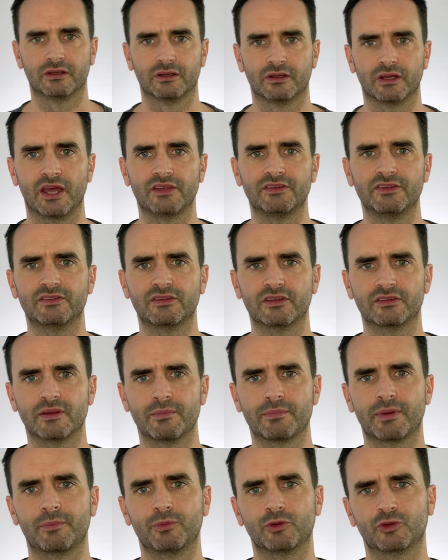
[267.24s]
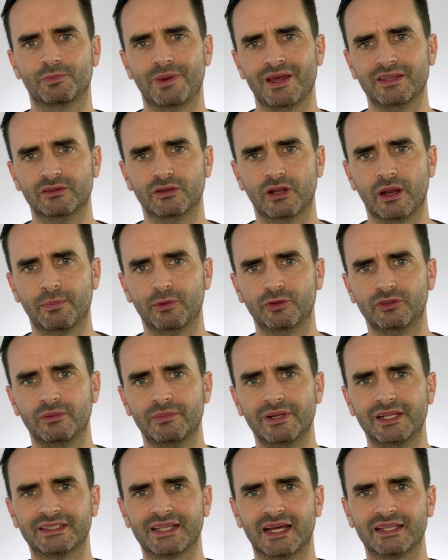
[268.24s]
Esiste sempre più spesso la
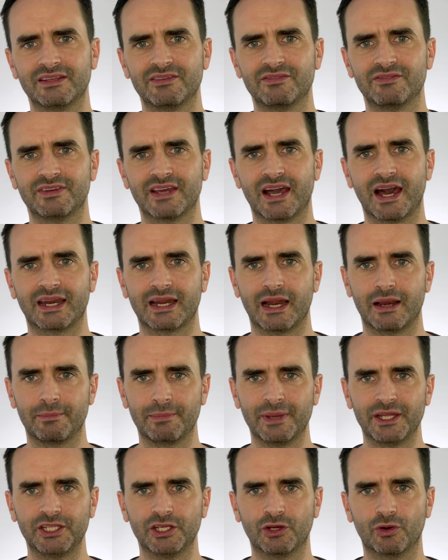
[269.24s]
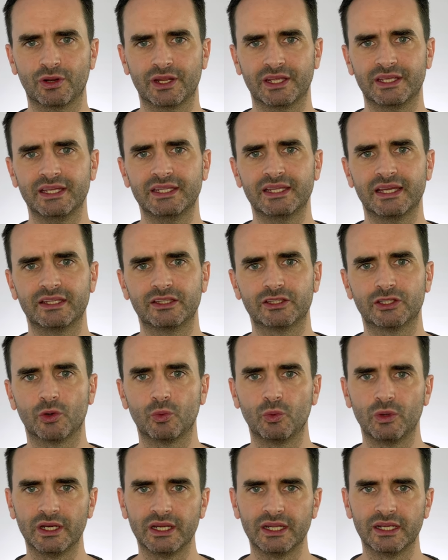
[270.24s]
possibilità di inviare al medico richiedente
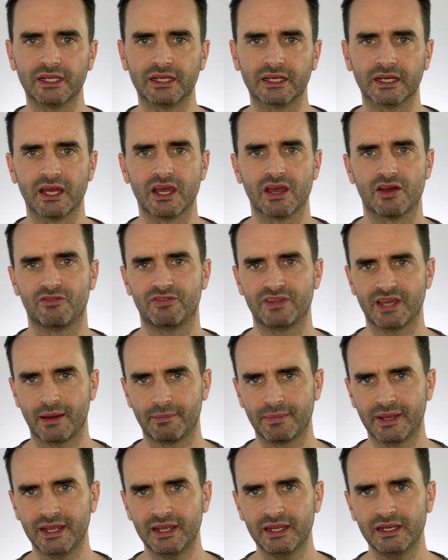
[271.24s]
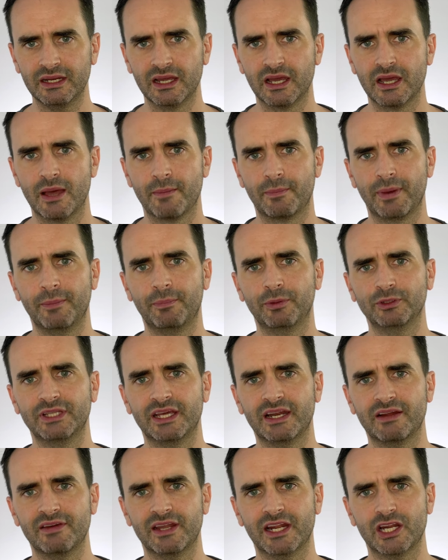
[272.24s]
un link via mail per poter
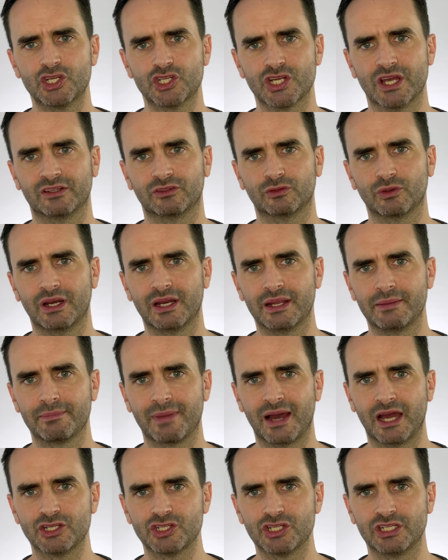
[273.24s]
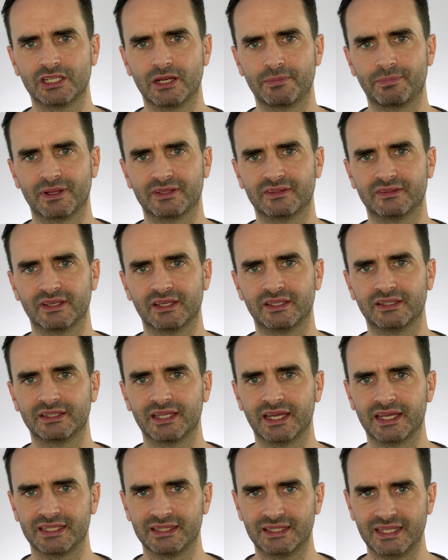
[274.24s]
avere accesso alle immagini del
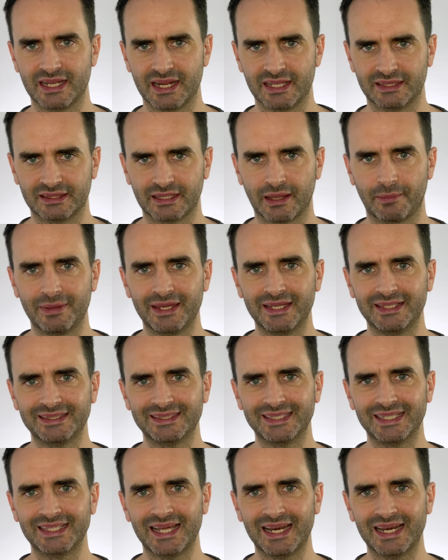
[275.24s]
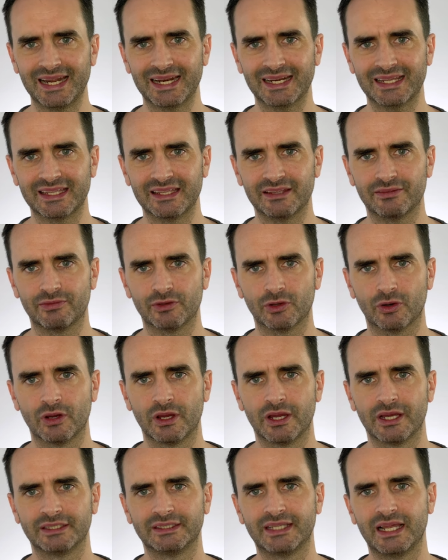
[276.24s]
paziente direttamente dall'archivio
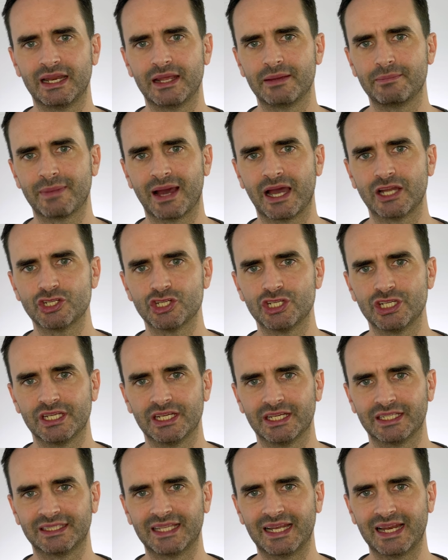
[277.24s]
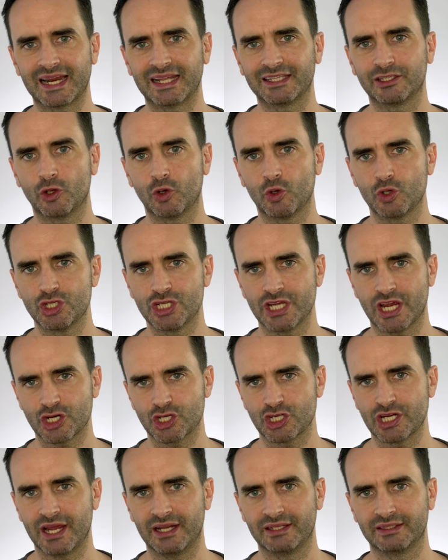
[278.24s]
delle immagini della radiologia
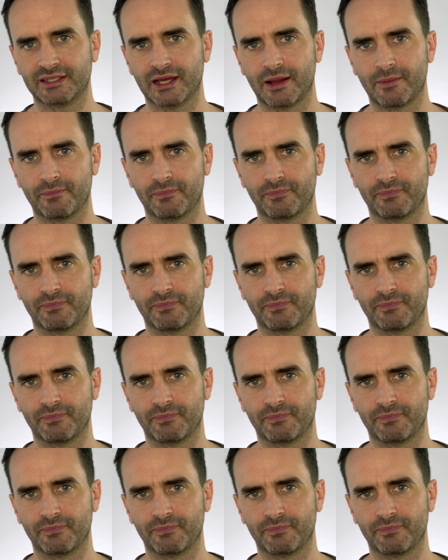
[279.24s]
scelta.